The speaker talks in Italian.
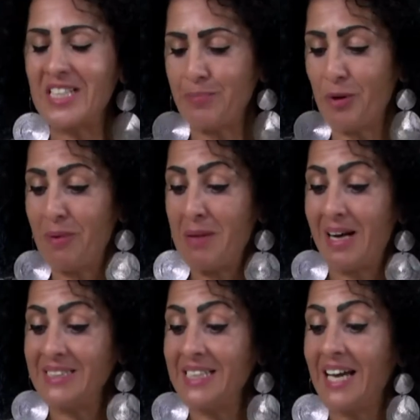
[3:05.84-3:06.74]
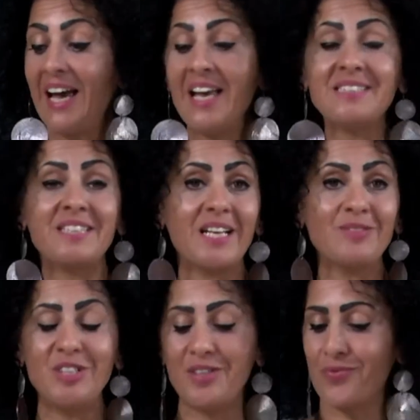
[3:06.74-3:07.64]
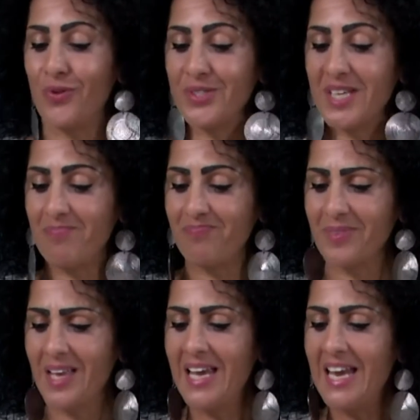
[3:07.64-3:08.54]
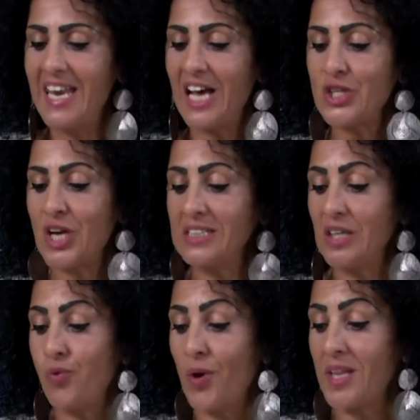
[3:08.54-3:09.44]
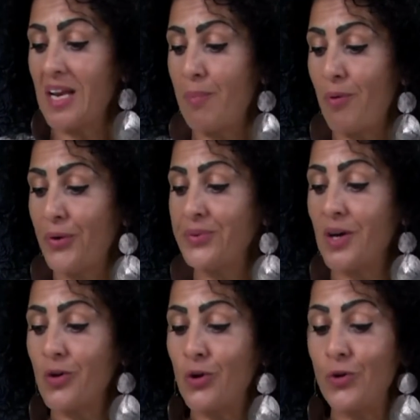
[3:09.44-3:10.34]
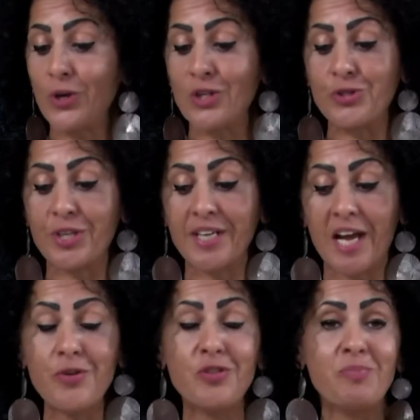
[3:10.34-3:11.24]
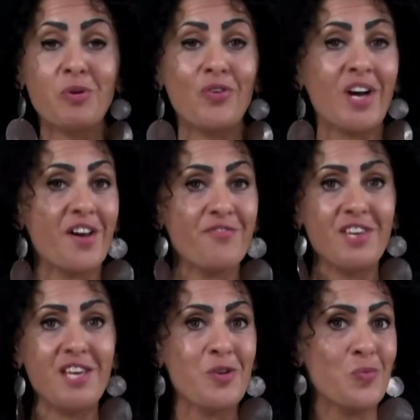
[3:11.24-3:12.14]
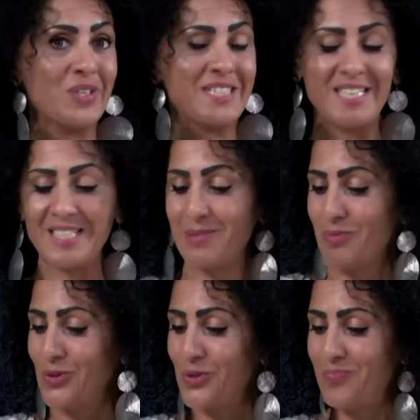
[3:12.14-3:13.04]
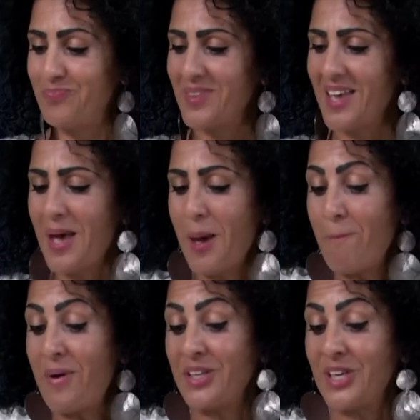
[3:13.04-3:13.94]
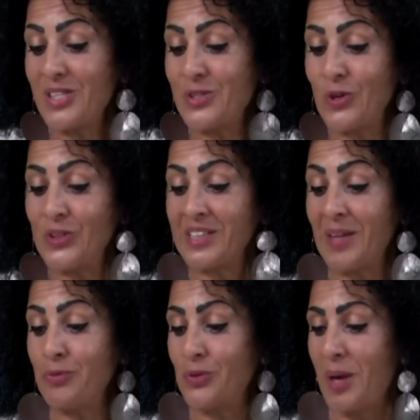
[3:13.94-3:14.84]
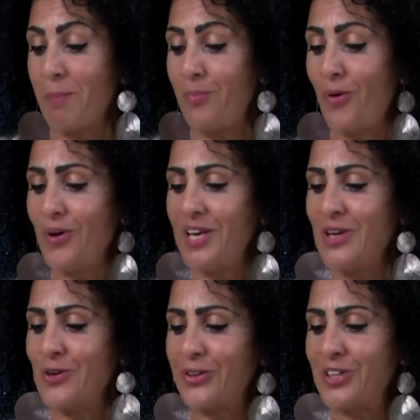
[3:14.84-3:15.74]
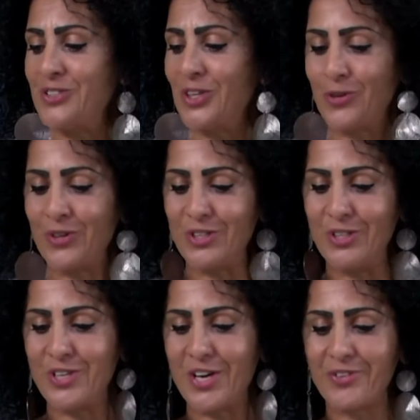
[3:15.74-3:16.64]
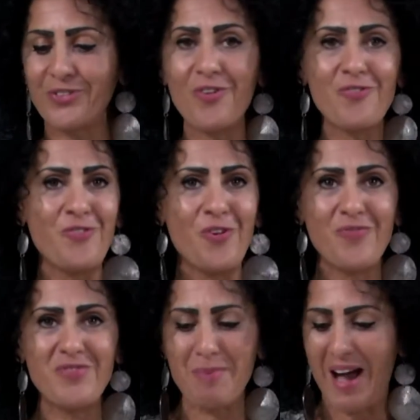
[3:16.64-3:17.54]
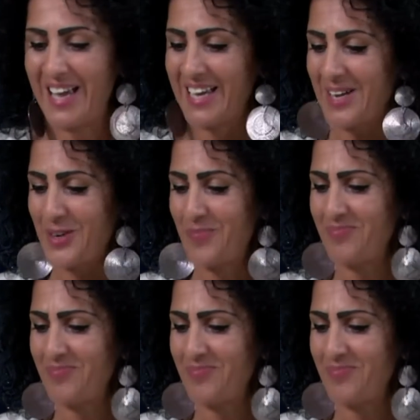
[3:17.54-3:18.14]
problematica e a tratti nervosa. Lasciati fuori dalla porta coloro che cercheranno di provocarvi in qualsiasi modo. Perché solo da tanto tempo i corteggiatori di certo non vi mancano,